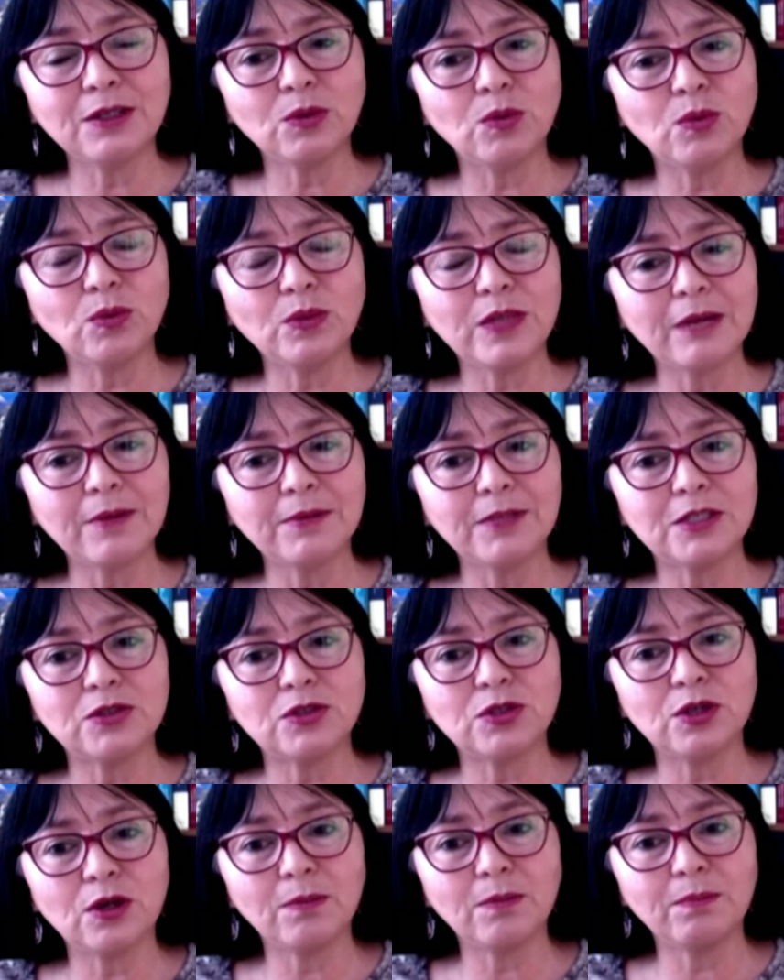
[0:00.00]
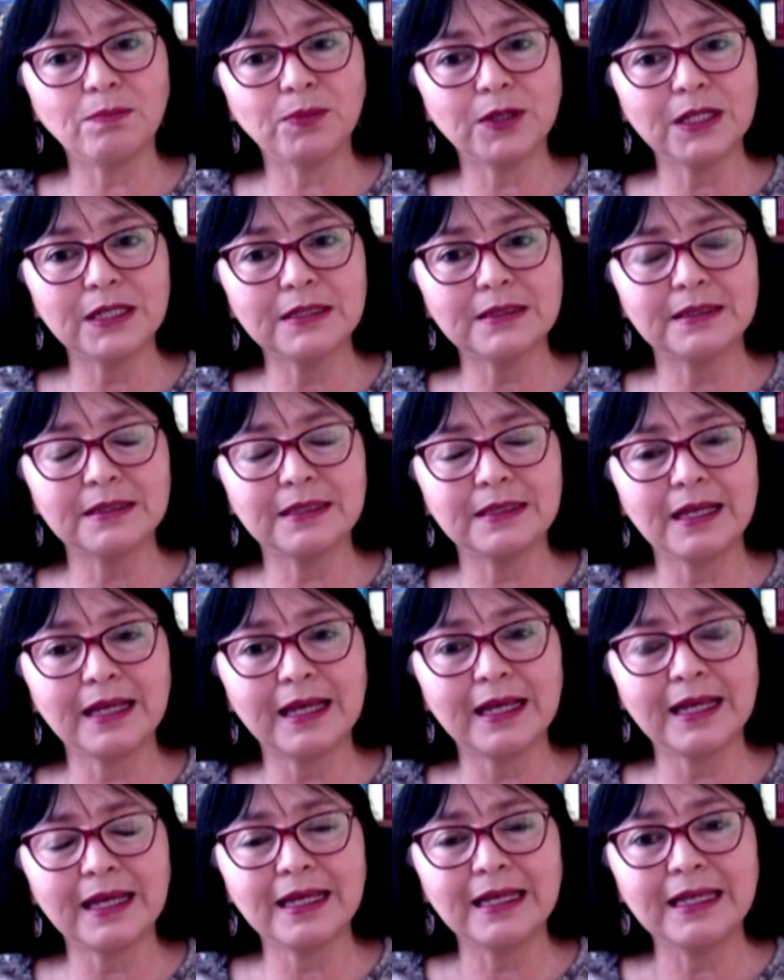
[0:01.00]
una visión, pues,
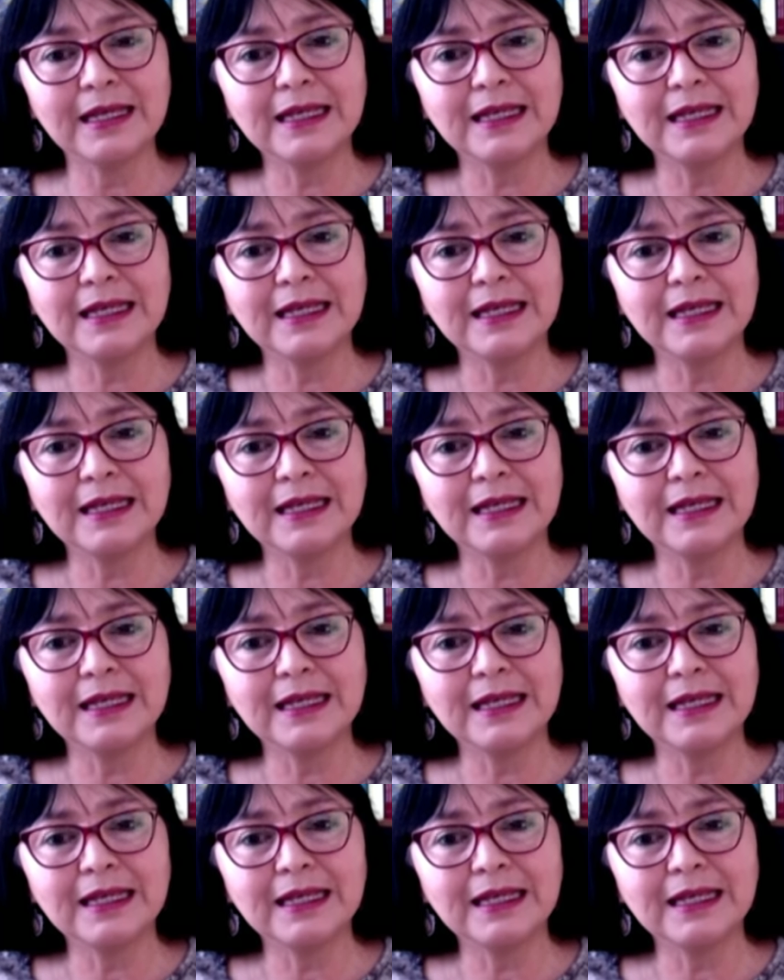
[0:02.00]
de